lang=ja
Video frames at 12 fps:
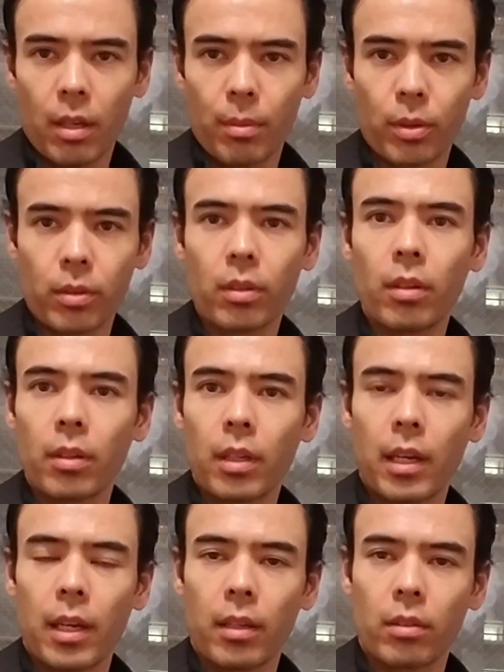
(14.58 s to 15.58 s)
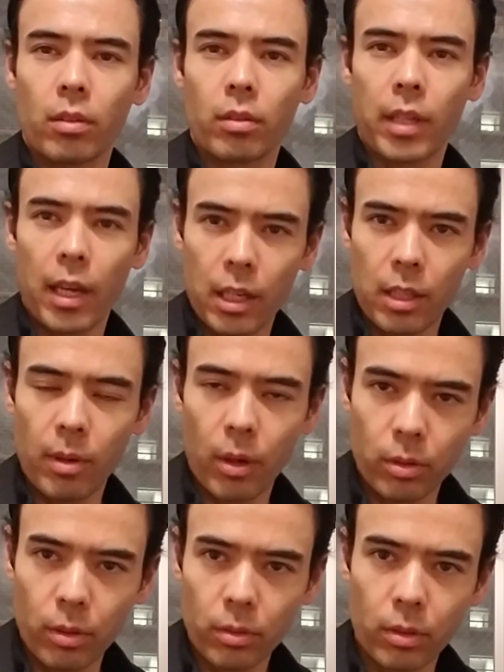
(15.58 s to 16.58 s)
僕の、えー、と経歴はほ
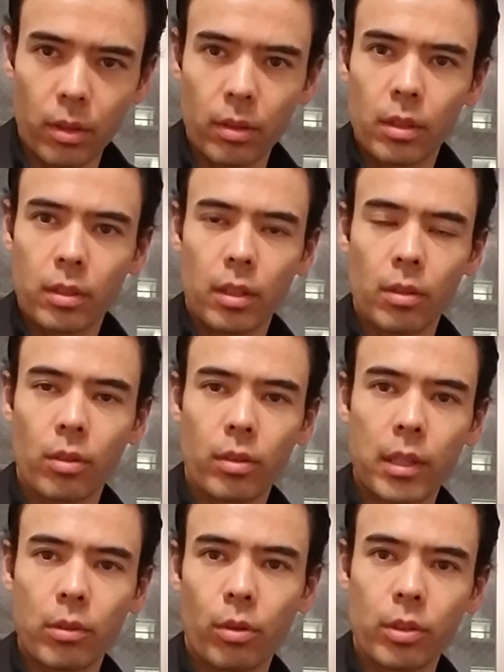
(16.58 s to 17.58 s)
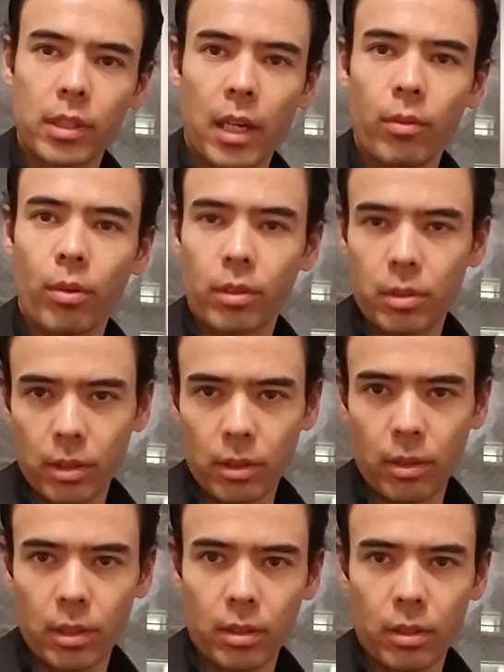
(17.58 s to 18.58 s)
とんど起業家、投資家、
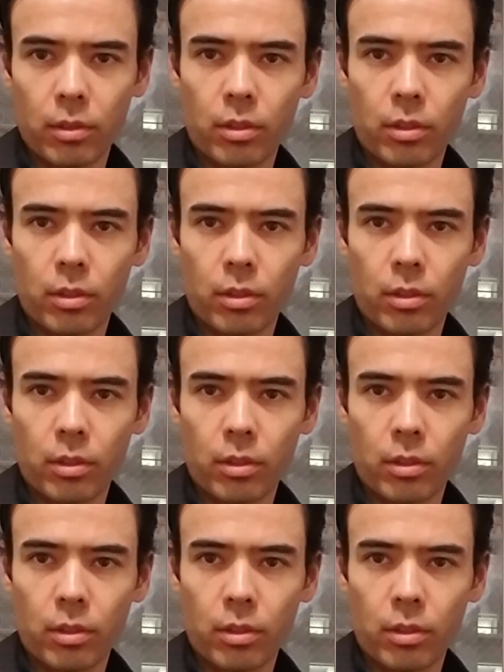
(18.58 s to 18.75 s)
ウォールストリートです。